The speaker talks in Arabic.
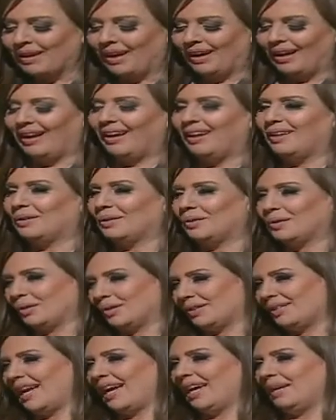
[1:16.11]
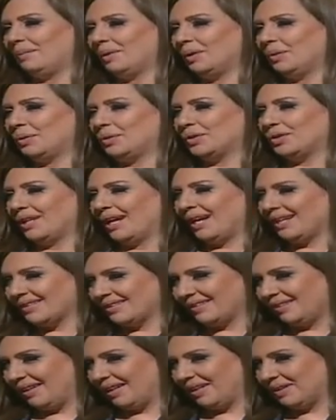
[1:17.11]
آه، دكتور دائما هو
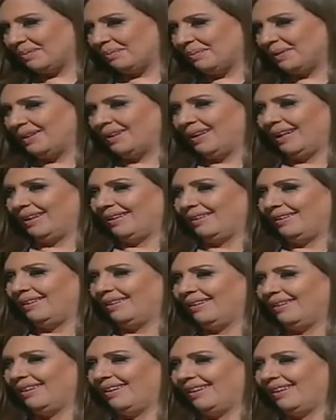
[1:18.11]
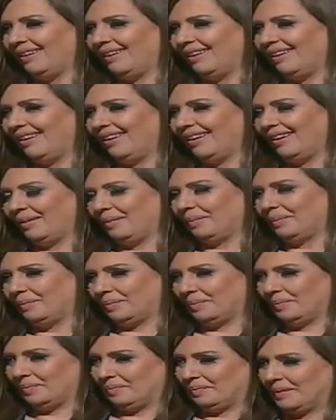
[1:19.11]
الجهاز الهضمي يعني
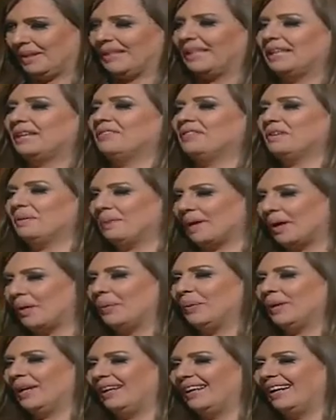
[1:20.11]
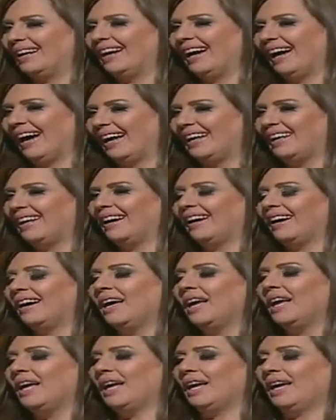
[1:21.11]
ابتدينا آه، فيه باول حلقه
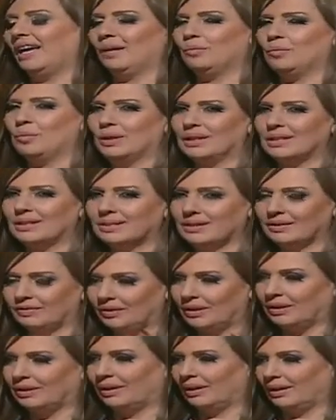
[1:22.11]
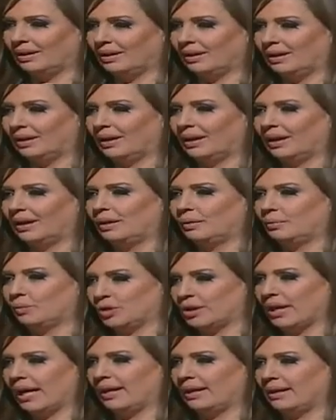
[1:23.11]
آه، ممكن يستفيد
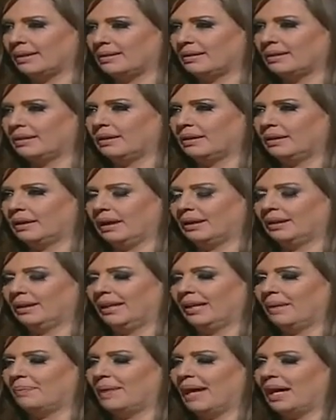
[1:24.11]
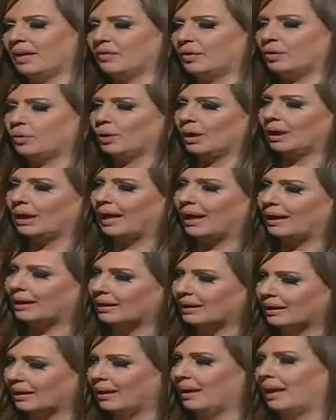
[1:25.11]
المشاهدين يعني نحن بنعرف انه خلال
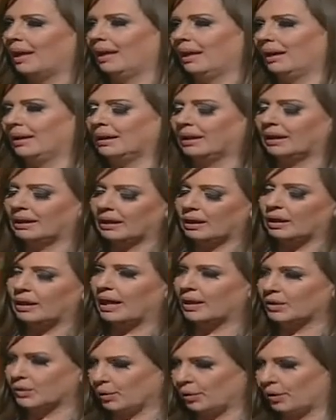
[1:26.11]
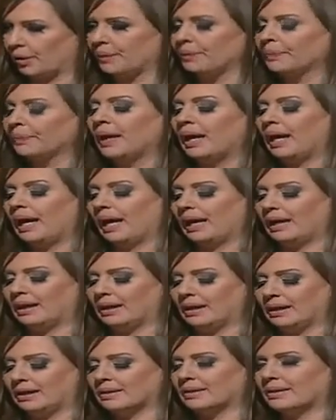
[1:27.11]
كل يعني كل اشهر
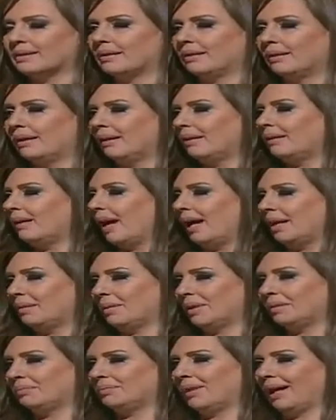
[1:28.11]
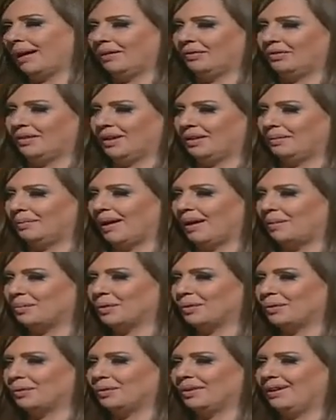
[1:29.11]
السنه دائما بتعرف يعني بقى
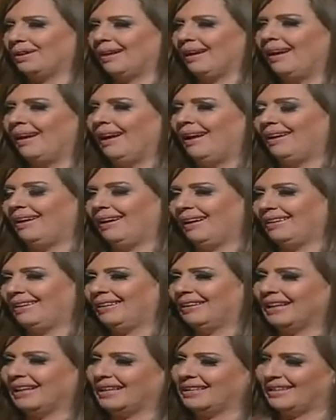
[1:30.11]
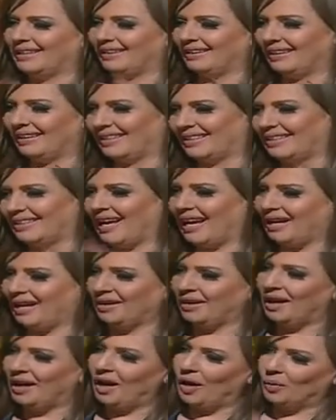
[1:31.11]
بيكون يعني
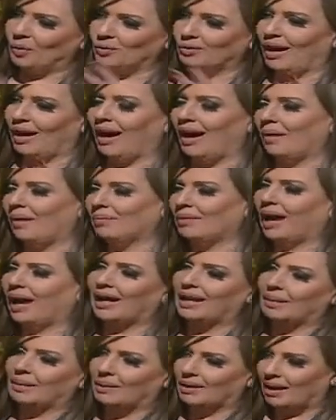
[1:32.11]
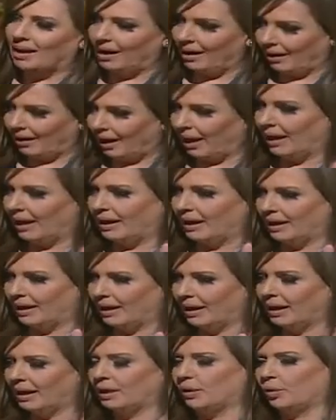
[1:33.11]
غذائنا او طعامنا على مدار
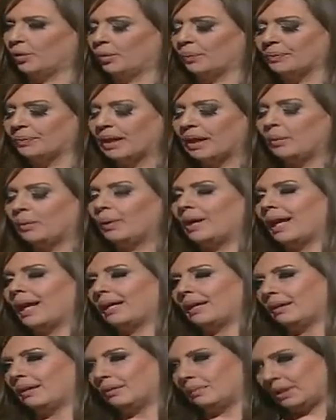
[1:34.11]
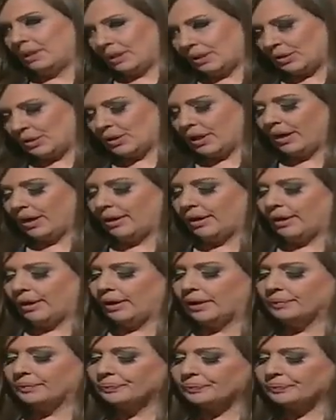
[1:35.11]
اليوم ولكن بشهر